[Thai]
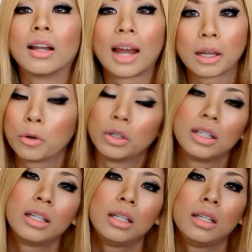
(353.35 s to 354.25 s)
หลายคน
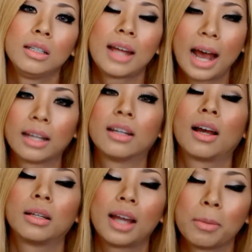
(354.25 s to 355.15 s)
ที่ทาน
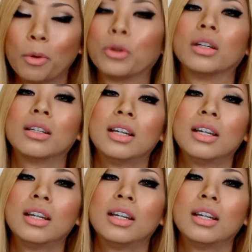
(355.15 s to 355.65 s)
นะคะได้ผล